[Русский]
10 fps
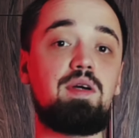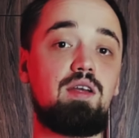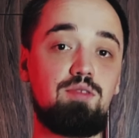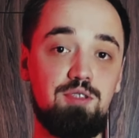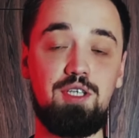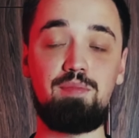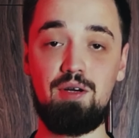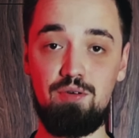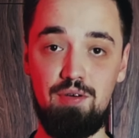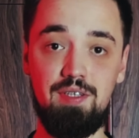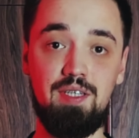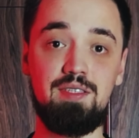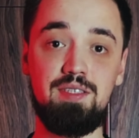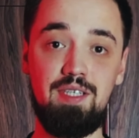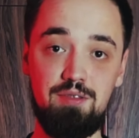картошки и моркови,
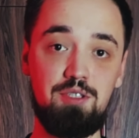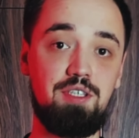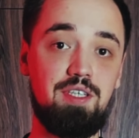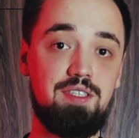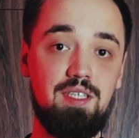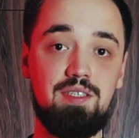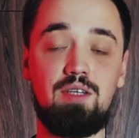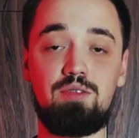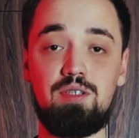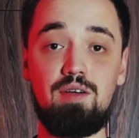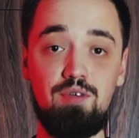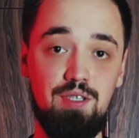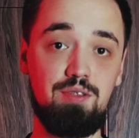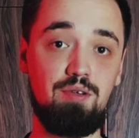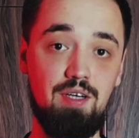следующий ингредиент, который
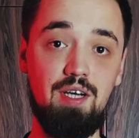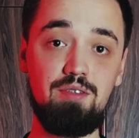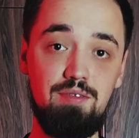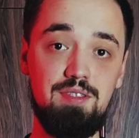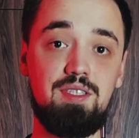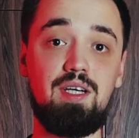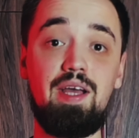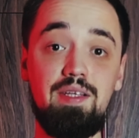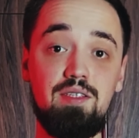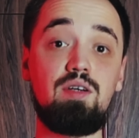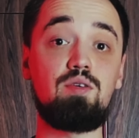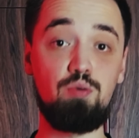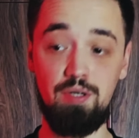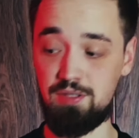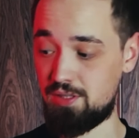довольно долго готовится, это
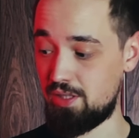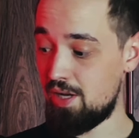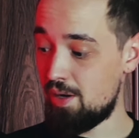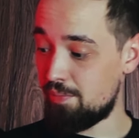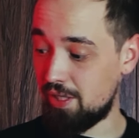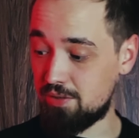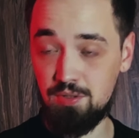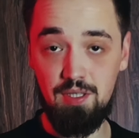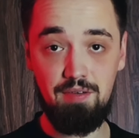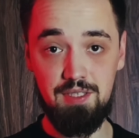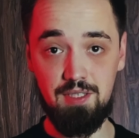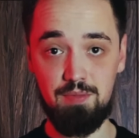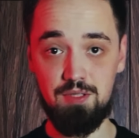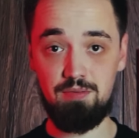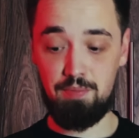курица. Поэтому давайте-ка
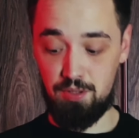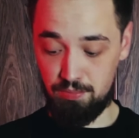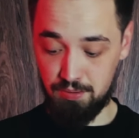мы с вами ее